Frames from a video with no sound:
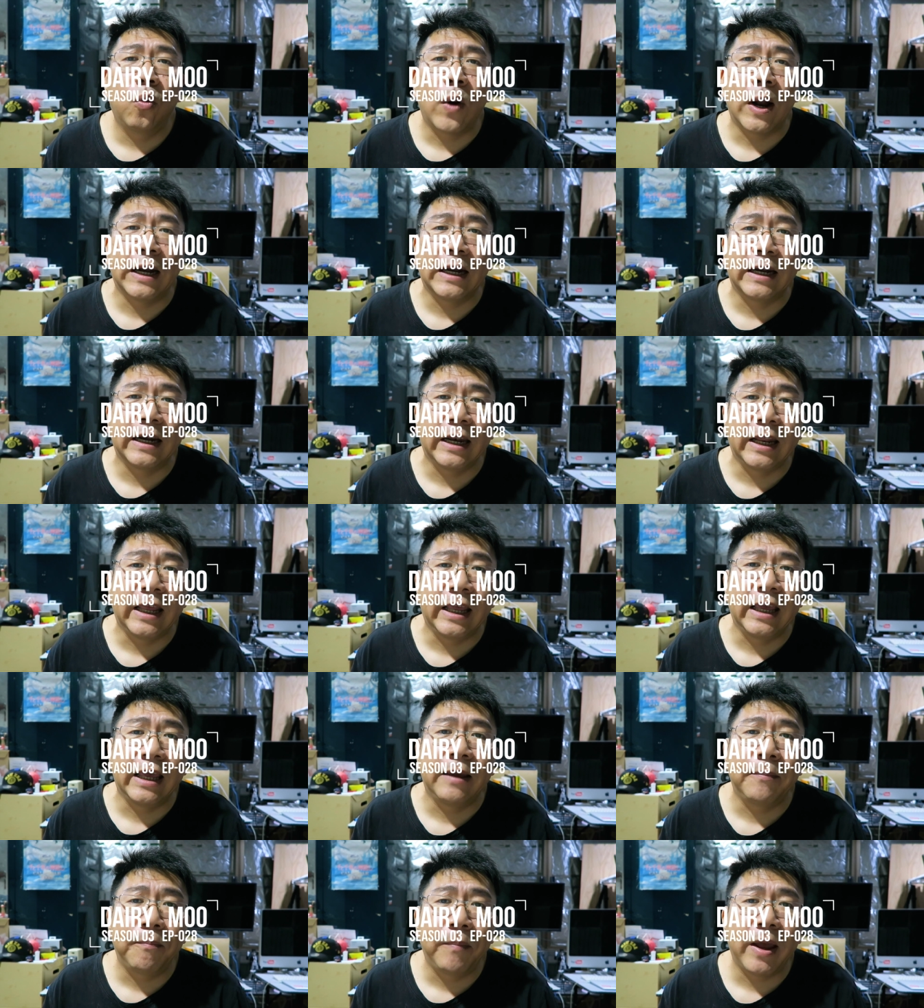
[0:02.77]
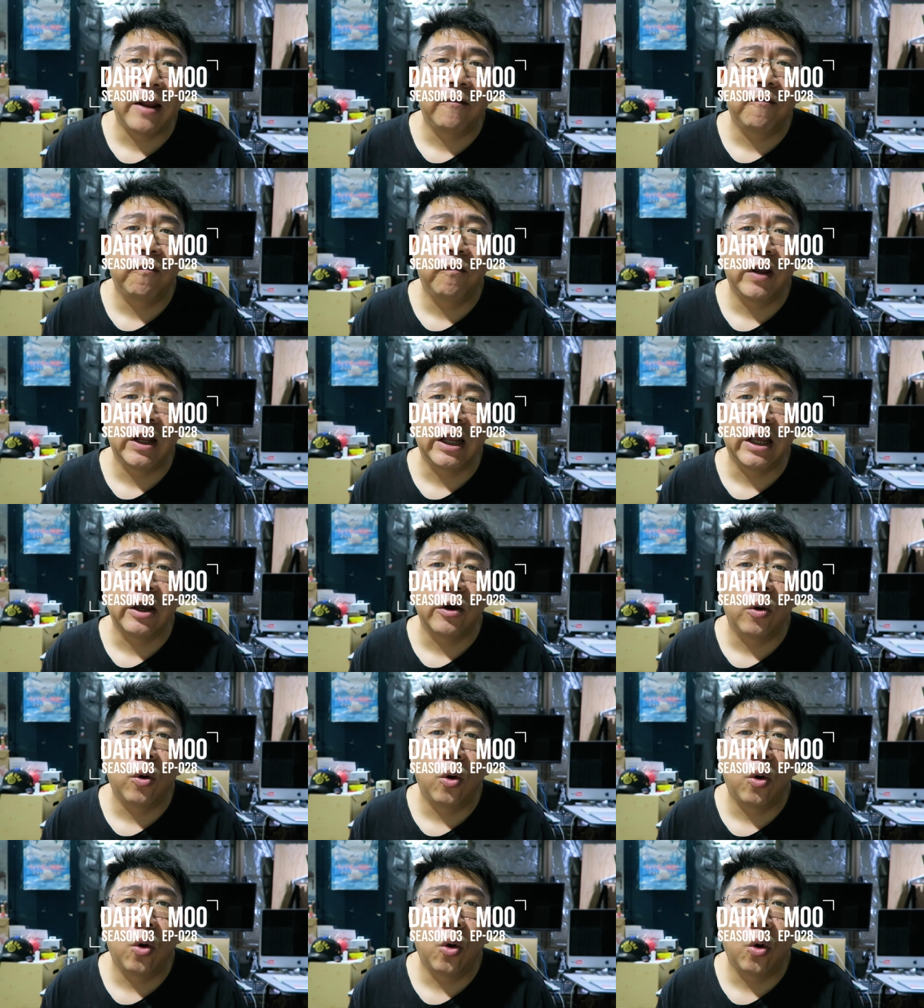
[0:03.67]
วันนี้เป็นวิดี
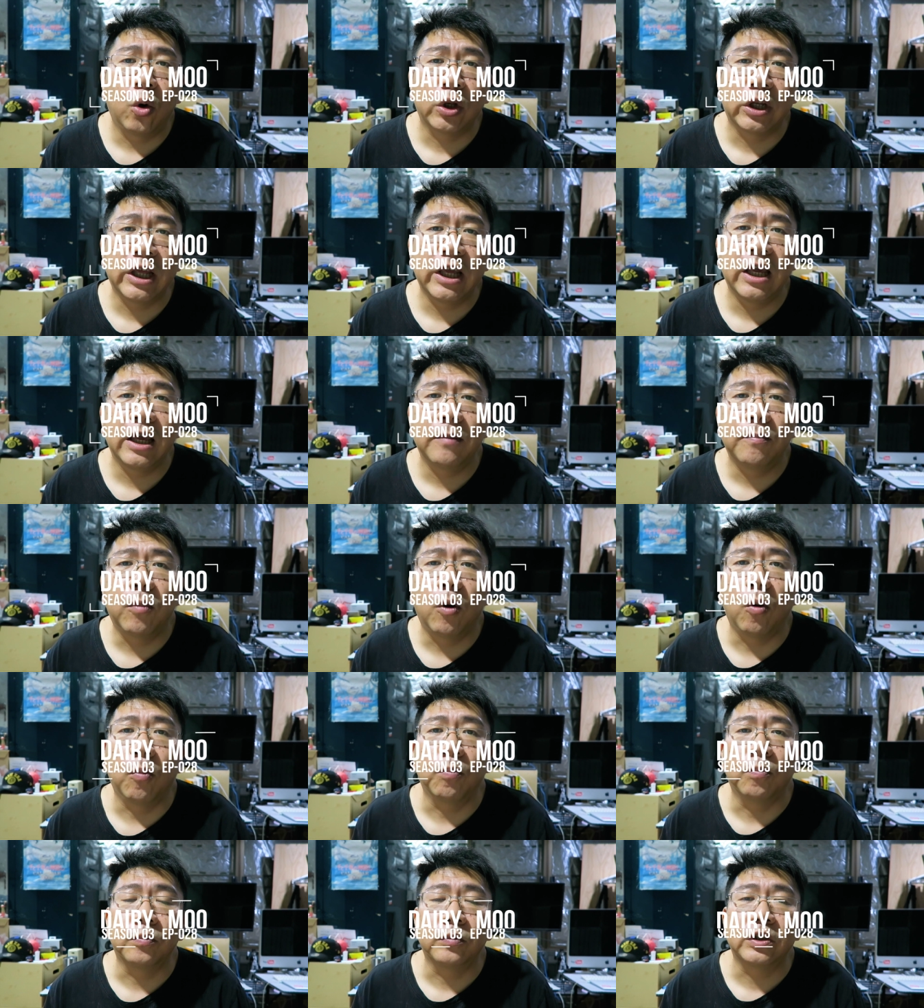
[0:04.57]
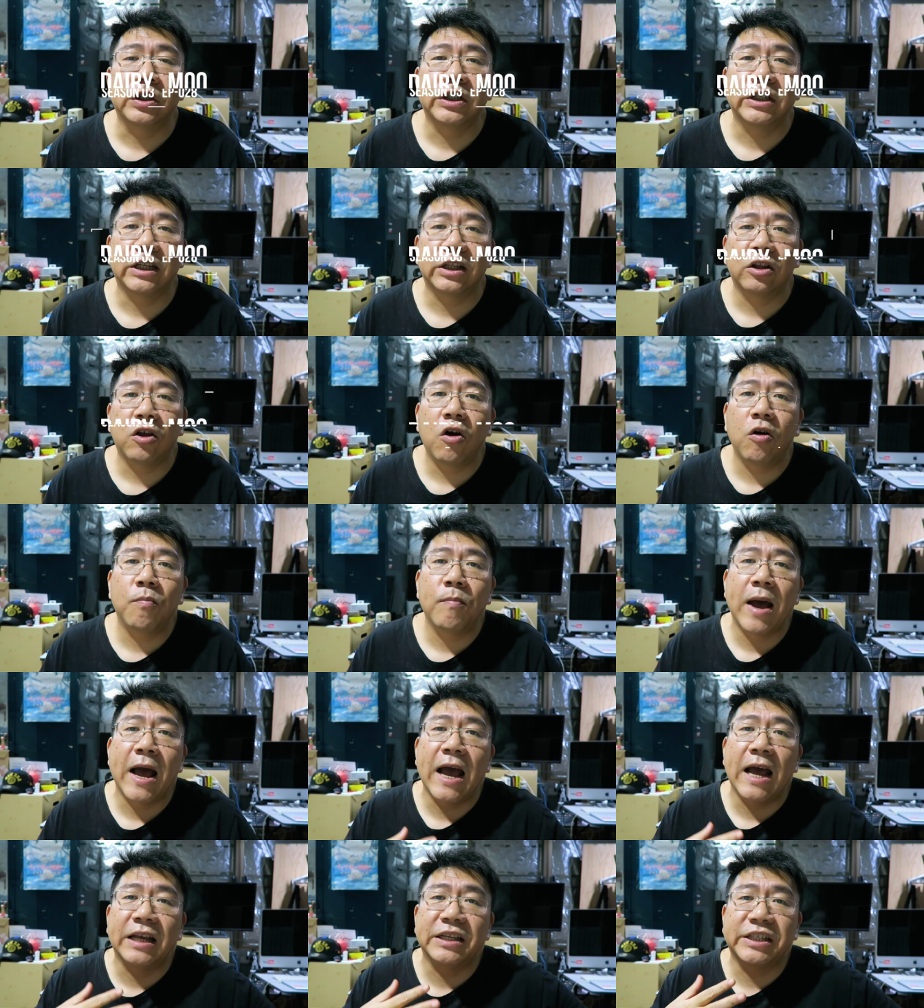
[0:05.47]
โอที่ผมจะต้อง
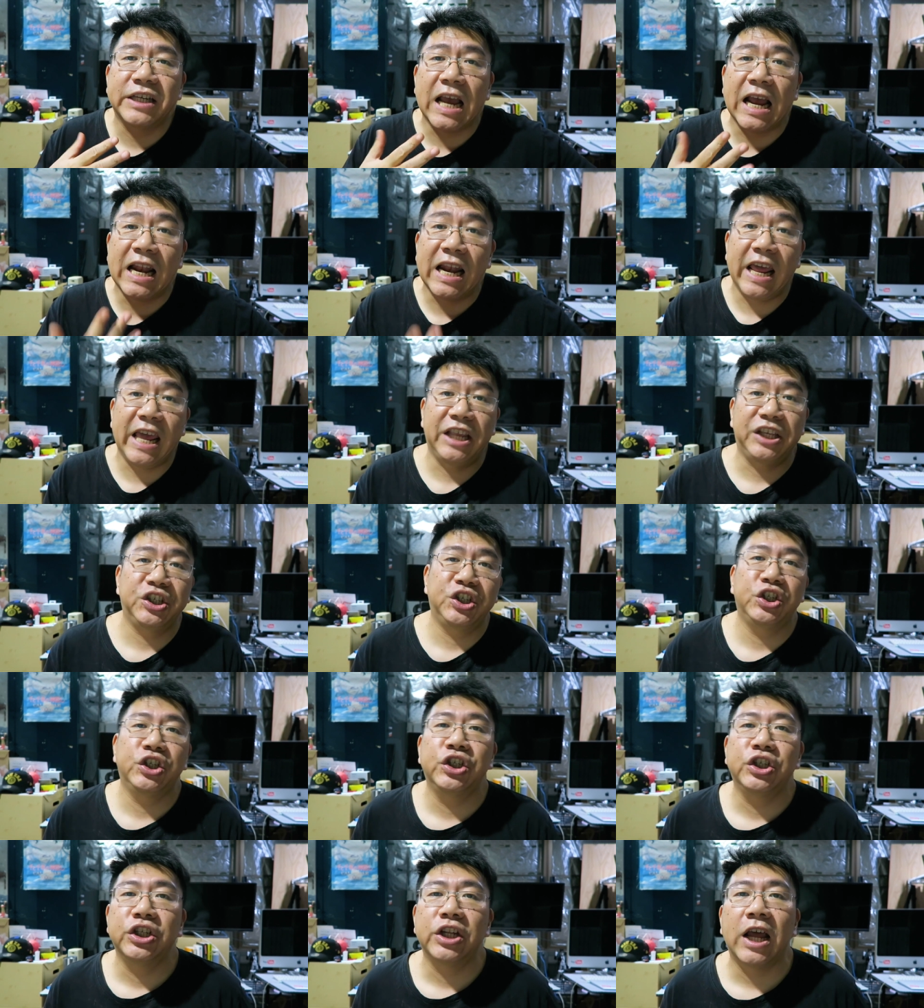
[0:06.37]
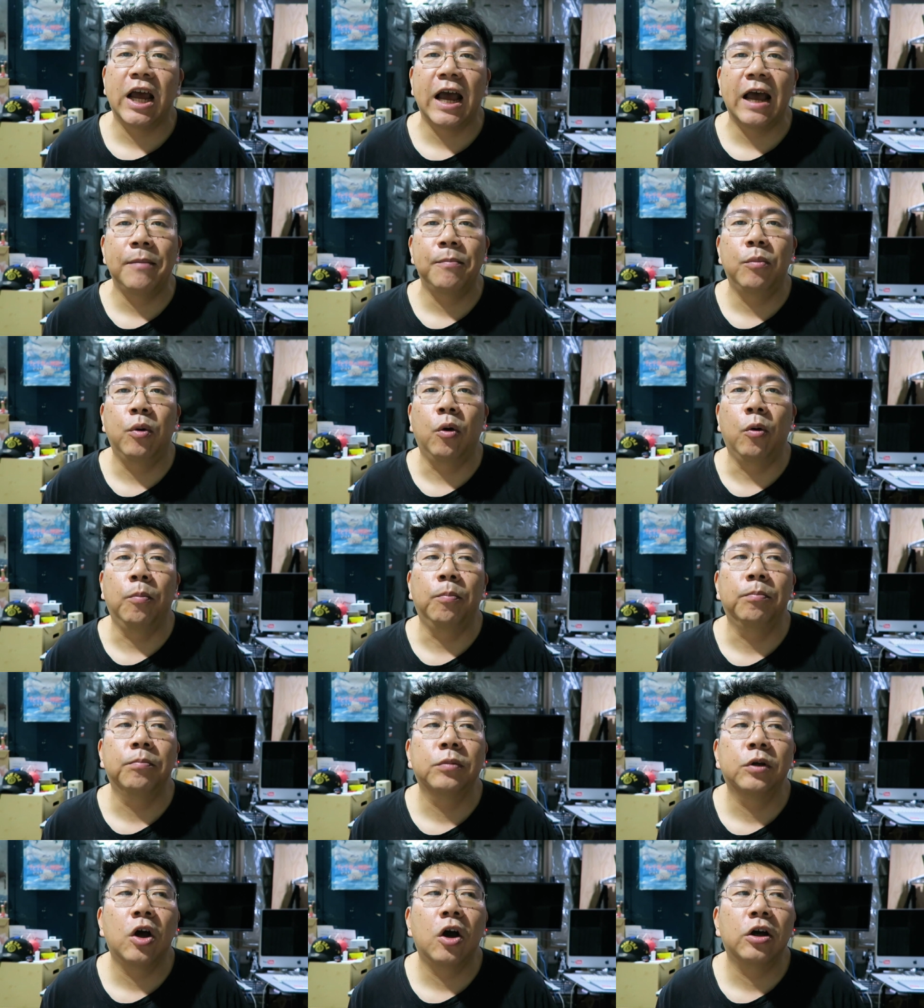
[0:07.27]
มา challenge นะครับผม
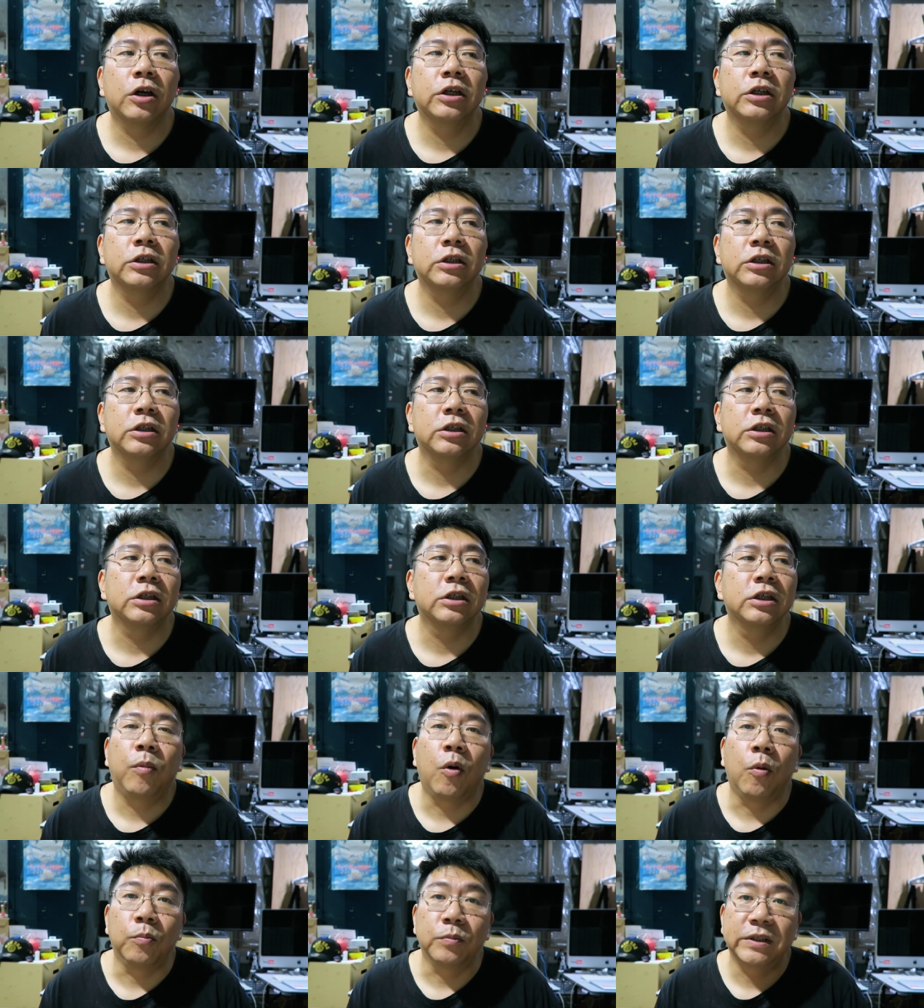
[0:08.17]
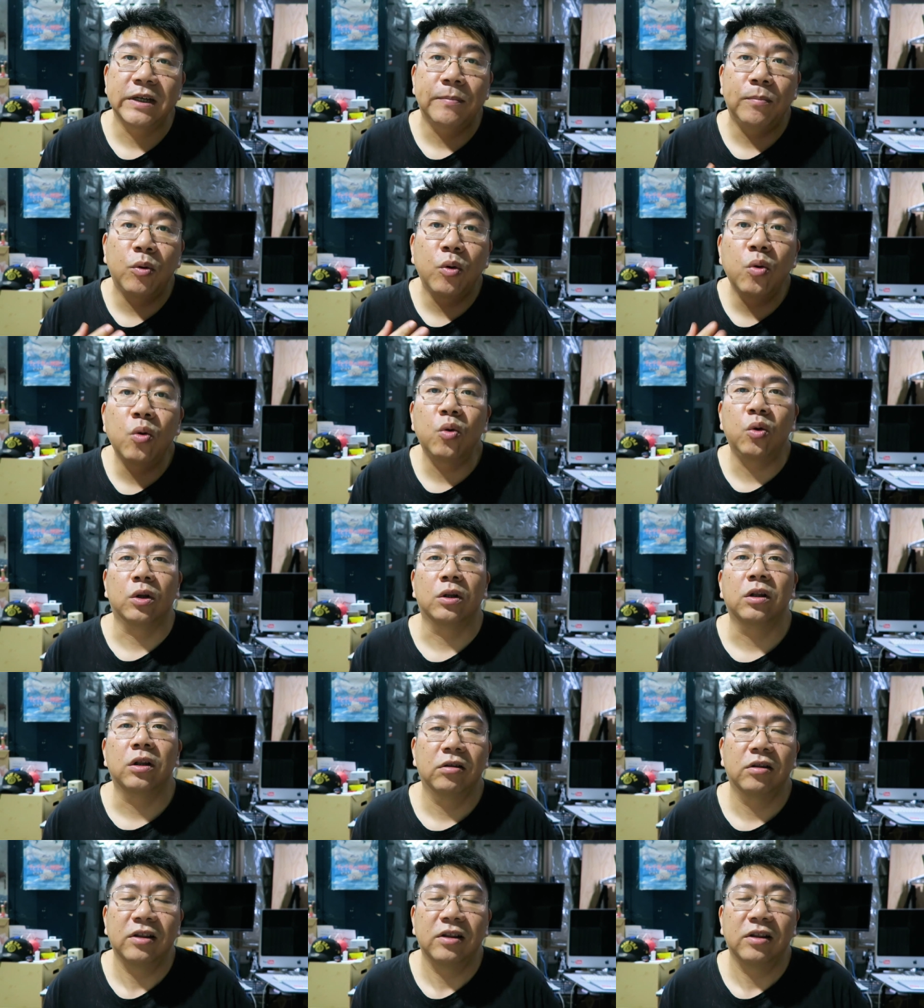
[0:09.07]
ก็คือผมจะพูด